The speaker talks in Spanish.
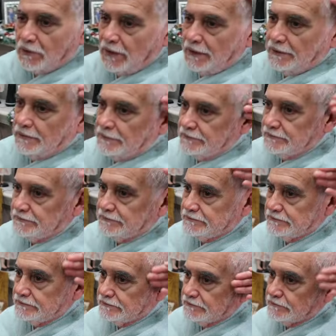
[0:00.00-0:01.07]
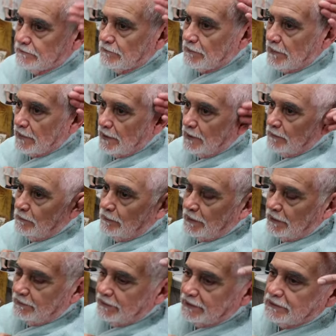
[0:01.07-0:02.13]
quedó bien rebajadito.
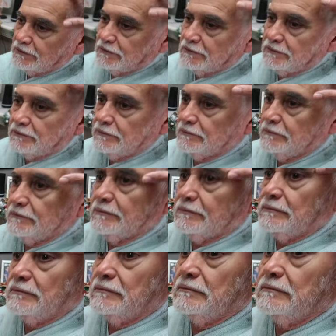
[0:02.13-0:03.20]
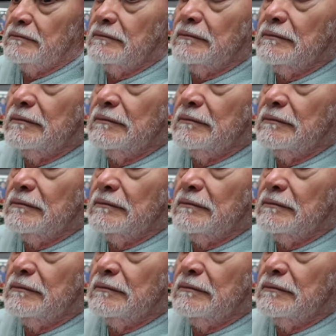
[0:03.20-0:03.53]
Perfecto. Y ya no tiene puntitos.